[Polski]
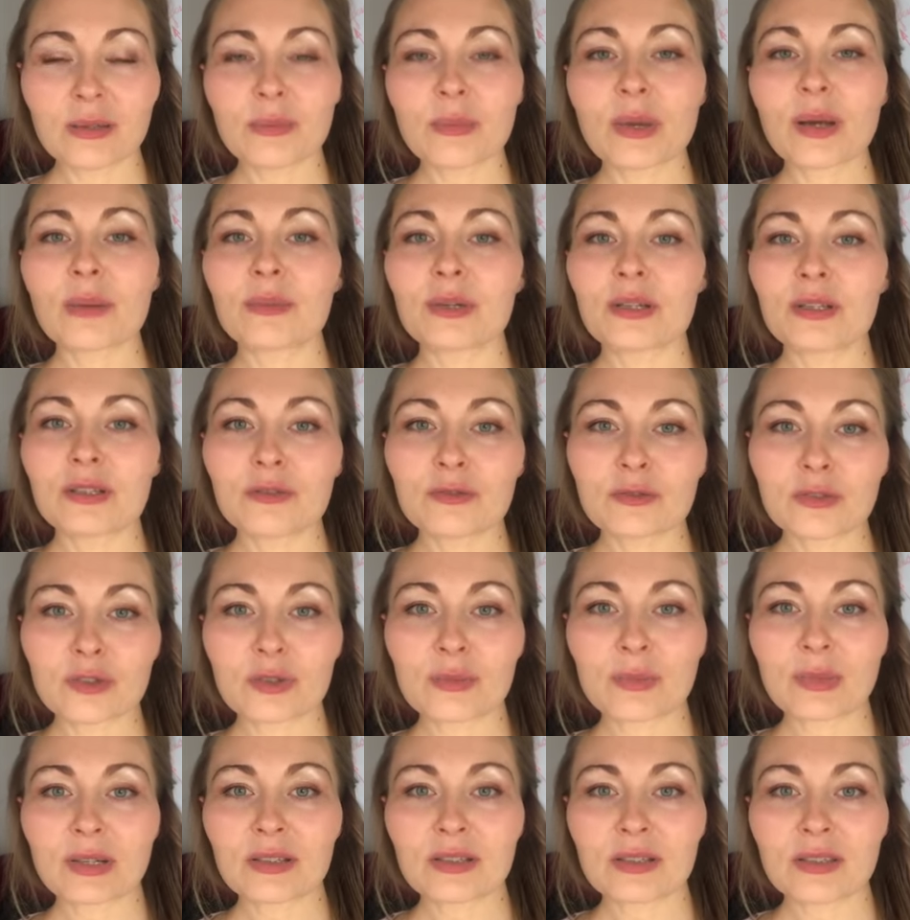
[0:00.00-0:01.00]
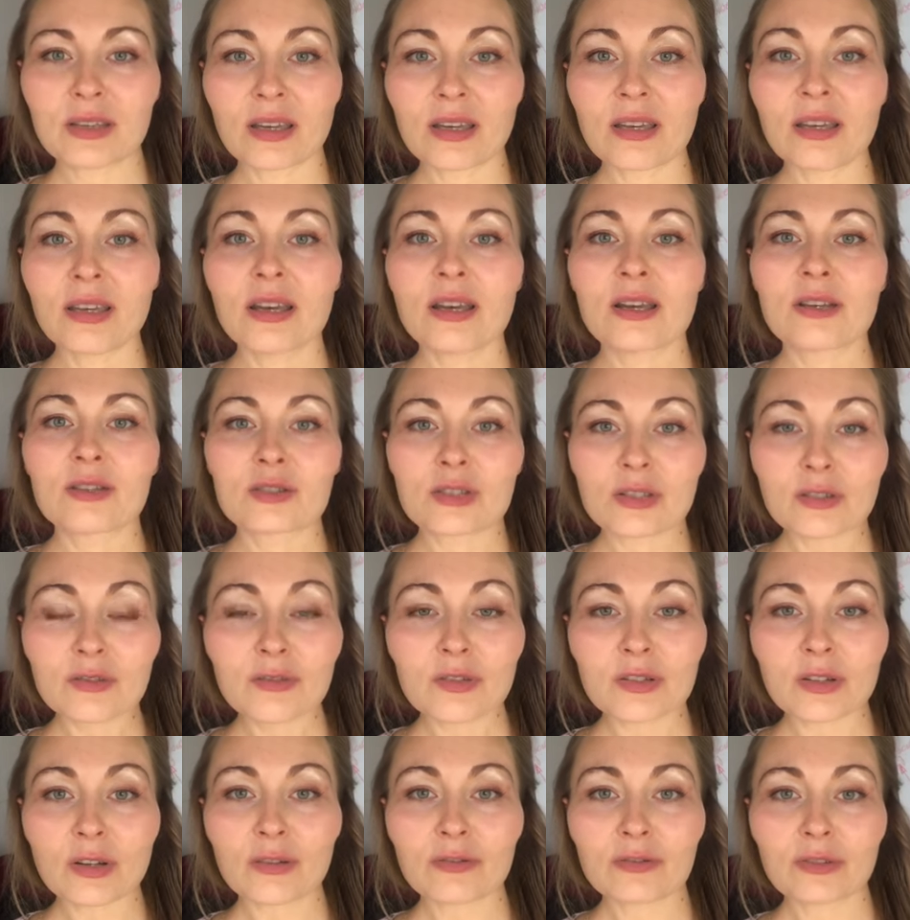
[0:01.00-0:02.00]
Mamy informację
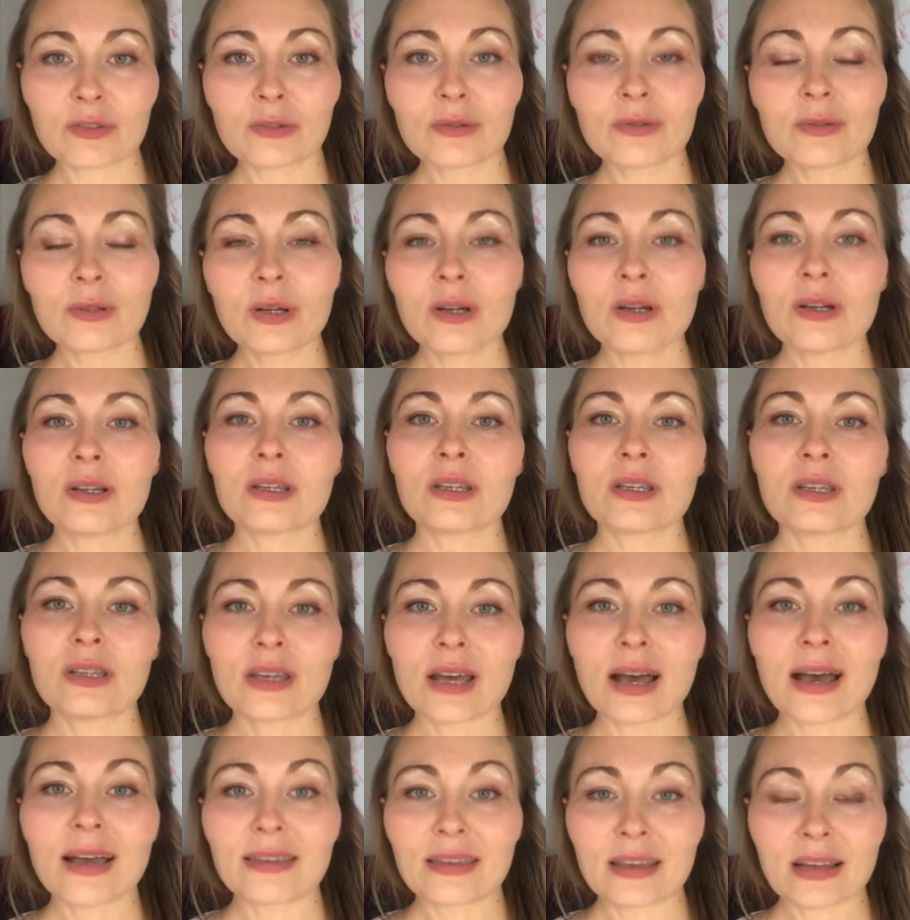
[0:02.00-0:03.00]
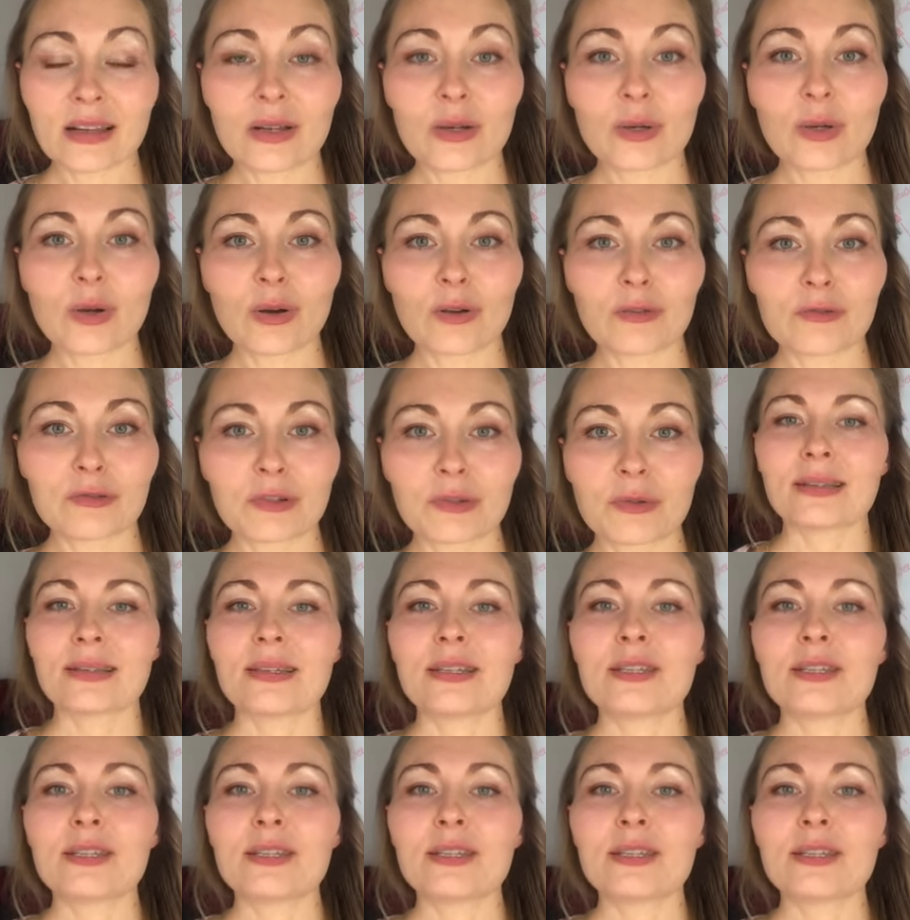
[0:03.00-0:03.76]
cyfrową i analogową.